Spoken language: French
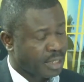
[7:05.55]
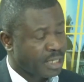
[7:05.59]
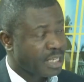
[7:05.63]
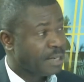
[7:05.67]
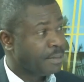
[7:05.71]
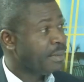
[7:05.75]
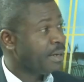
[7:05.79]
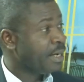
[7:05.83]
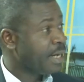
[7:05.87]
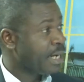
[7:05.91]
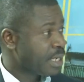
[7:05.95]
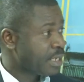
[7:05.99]

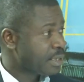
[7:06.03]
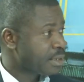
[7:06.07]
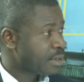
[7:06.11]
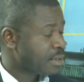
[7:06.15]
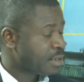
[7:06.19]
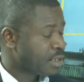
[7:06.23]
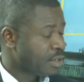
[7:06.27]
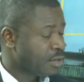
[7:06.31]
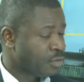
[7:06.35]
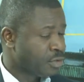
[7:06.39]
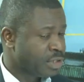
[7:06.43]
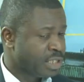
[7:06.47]
des
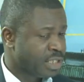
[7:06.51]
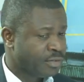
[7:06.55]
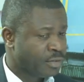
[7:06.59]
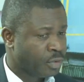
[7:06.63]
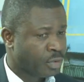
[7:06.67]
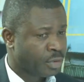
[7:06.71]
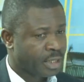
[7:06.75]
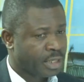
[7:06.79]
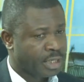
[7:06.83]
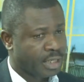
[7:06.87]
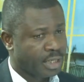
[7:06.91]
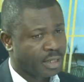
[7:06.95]
menaces que vous
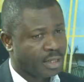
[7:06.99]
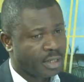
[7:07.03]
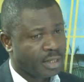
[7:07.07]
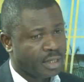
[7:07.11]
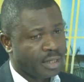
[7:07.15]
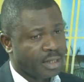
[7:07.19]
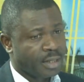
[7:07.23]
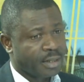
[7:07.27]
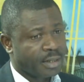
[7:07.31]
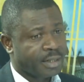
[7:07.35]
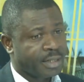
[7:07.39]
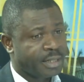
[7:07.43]
évoquiez,
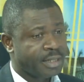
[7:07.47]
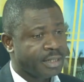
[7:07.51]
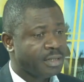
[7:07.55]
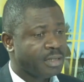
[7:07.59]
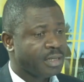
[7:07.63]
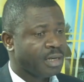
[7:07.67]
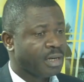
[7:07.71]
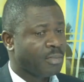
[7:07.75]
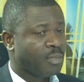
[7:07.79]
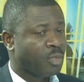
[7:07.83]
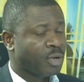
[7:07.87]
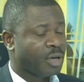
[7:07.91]

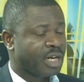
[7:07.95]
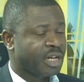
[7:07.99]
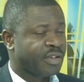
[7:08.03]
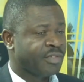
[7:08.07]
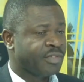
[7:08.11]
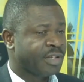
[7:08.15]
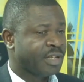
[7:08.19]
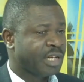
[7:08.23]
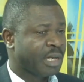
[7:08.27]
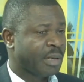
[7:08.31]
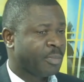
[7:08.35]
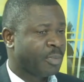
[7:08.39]
qui, à mon
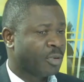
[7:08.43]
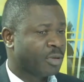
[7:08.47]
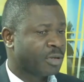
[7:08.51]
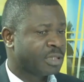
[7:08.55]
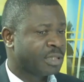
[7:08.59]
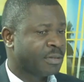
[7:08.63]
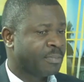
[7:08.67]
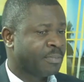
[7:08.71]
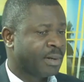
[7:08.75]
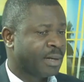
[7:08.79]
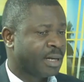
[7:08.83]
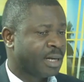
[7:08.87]
avis,
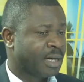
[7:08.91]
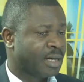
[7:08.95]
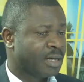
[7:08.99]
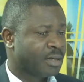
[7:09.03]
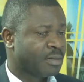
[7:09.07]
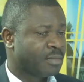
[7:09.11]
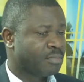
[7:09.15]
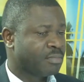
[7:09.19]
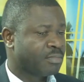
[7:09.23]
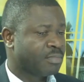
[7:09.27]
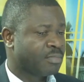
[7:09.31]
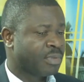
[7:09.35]
n'apportent pas
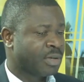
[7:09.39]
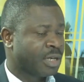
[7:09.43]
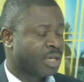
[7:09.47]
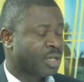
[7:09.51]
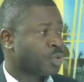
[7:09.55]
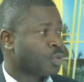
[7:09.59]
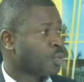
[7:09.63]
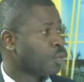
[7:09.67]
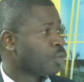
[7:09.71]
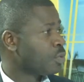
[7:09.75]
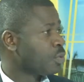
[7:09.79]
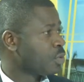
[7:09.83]

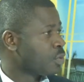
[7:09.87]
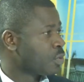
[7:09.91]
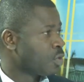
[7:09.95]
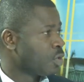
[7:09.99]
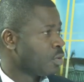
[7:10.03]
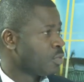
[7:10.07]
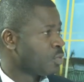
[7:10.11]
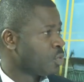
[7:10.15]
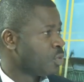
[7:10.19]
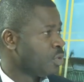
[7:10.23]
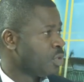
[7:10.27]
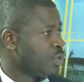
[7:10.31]
grand-chose
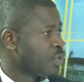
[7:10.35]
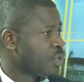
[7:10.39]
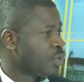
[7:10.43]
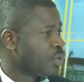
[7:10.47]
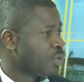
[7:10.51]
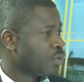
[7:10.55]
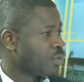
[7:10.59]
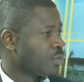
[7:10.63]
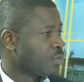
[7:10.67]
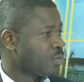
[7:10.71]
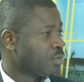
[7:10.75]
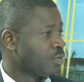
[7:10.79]
comme
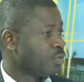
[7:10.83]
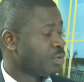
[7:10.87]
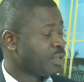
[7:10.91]
solution.